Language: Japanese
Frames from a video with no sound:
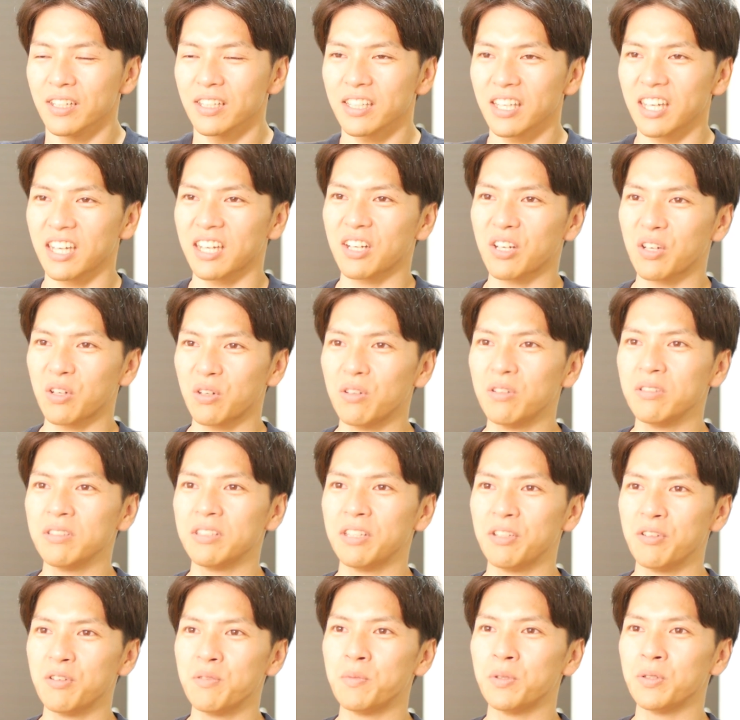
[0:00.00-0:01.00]
結
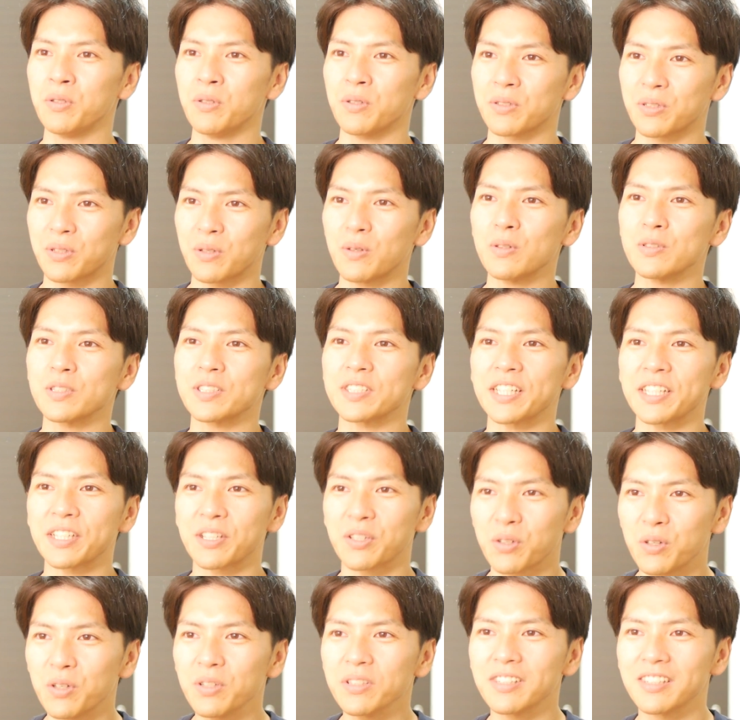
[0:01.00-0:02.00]
婚というものをどうしてい
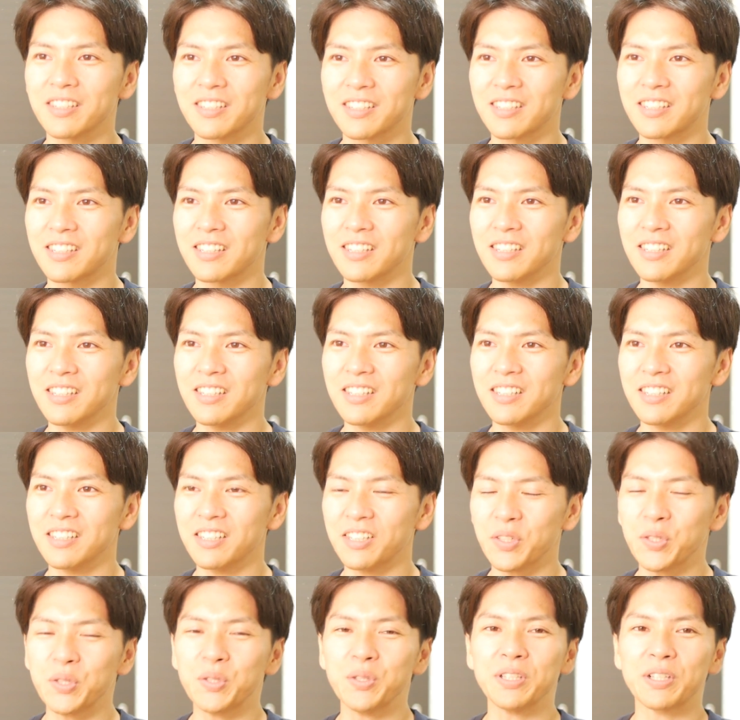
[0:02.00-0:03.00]
こうっ
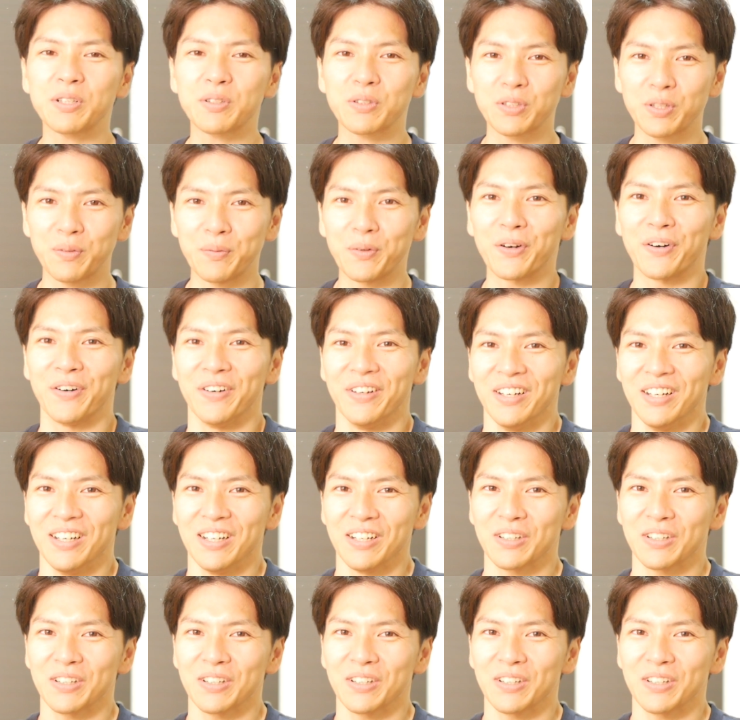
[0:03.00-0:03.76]
ていうふうなことも